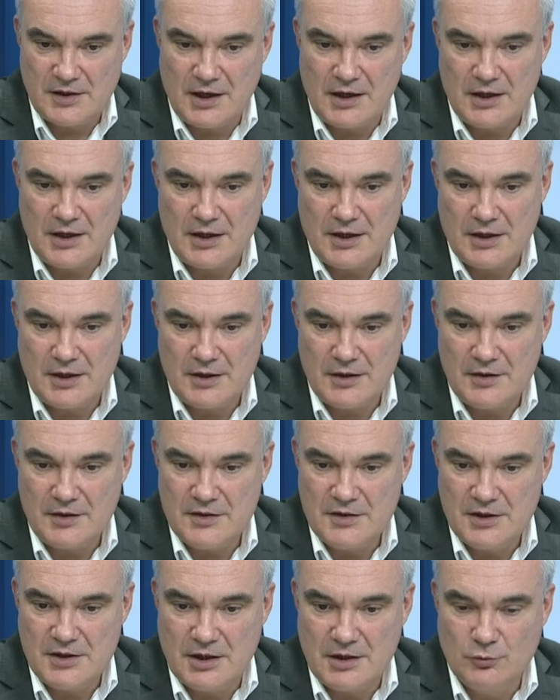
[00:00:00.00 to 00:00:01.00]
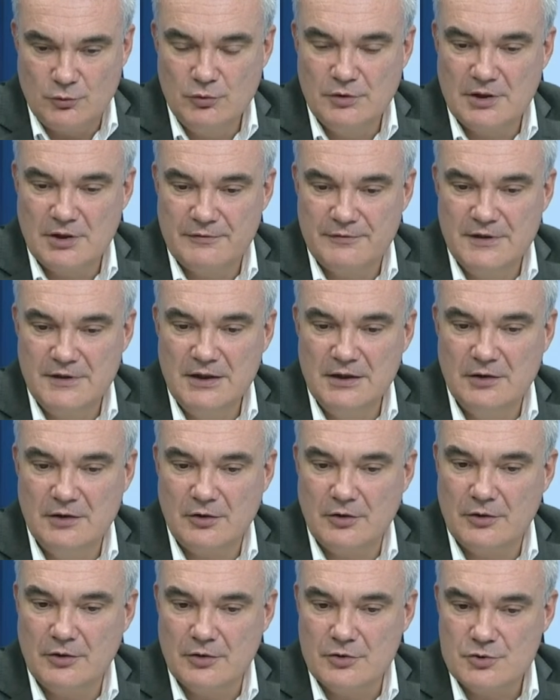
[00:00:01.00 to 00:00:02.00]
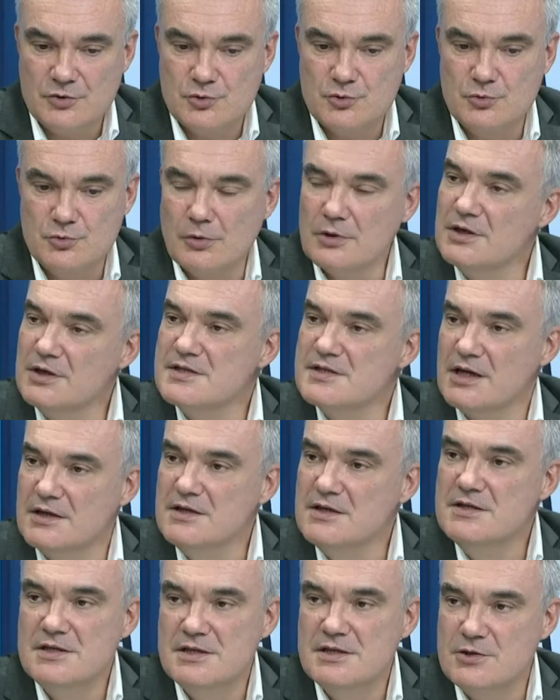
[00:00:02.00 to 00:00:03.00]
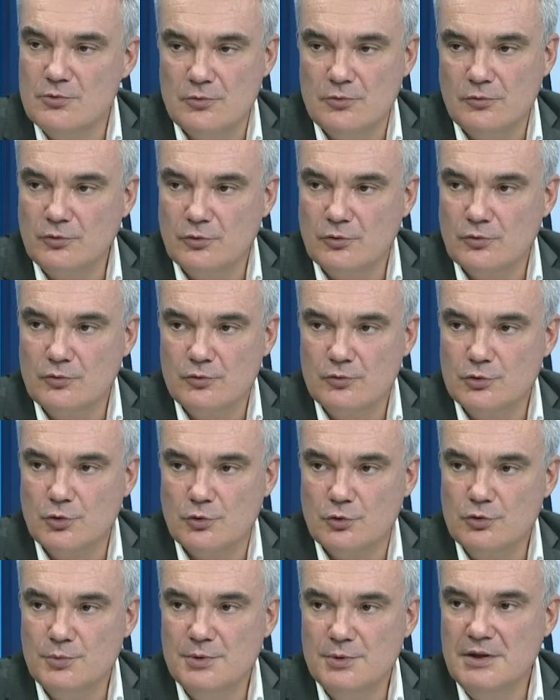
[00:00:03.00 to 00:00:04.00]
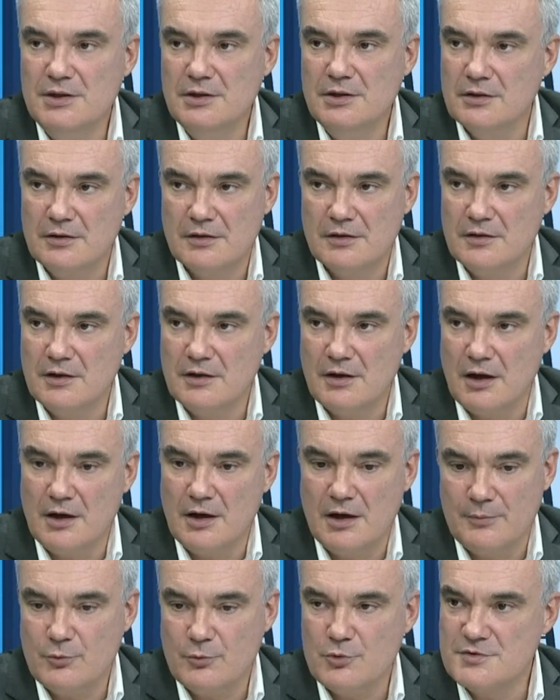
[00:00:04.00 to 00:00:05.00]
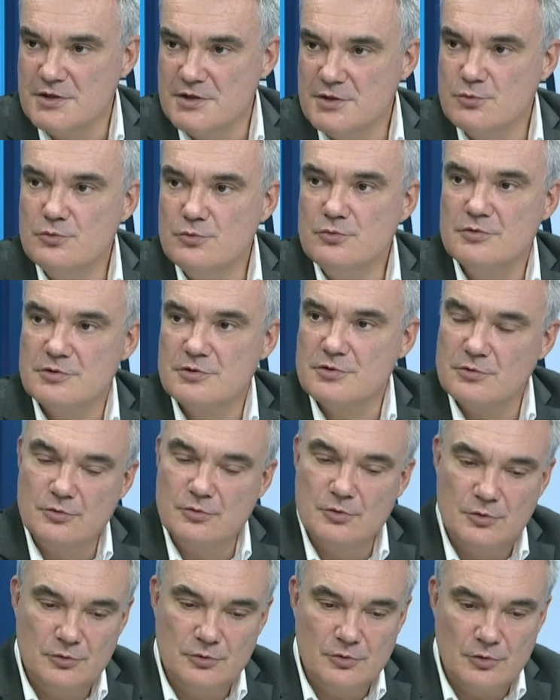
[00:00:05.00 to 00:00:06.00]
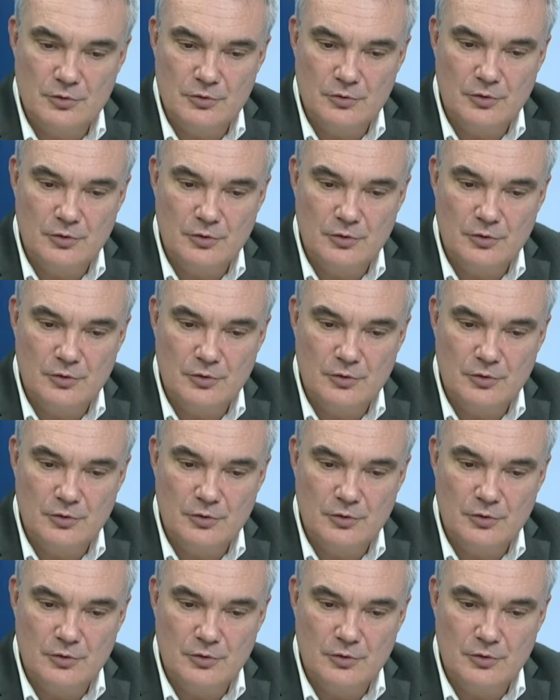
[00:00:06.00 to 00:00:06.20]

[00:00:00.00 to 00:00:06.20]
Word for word: un, il y a tout un filtre euh, sur les acquisitions. Donc aujourd'hui, euh, un, un processus de